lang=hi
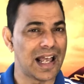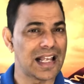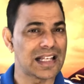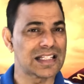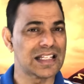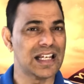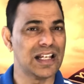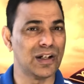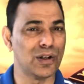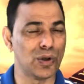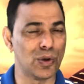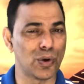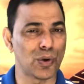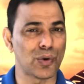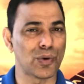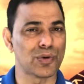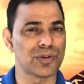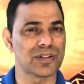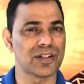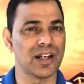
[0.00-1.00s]
ऐसे
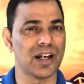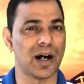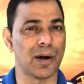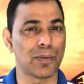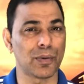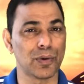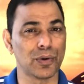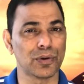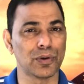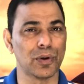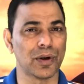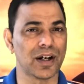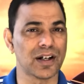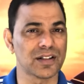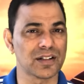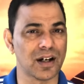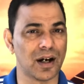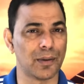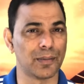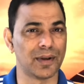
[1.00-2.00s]
लोगों से आपको थोड़ा
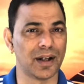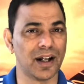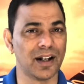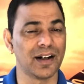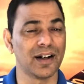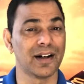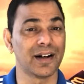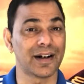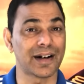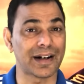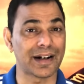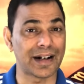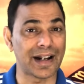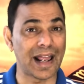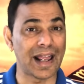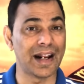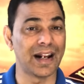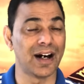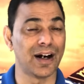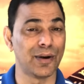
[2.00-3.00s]
सावधान
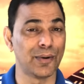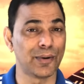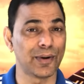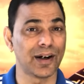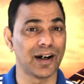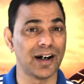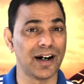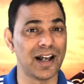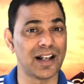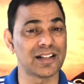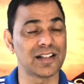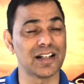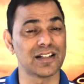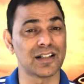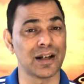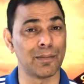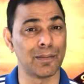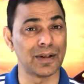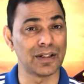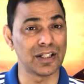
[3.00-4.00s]
रहना होगा ऐसे
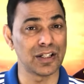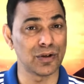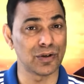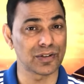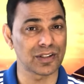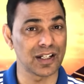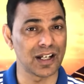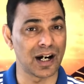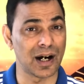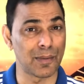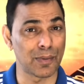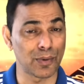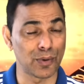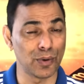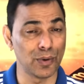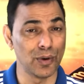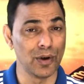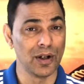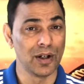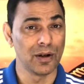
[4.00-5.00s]
संबंधियों से आपको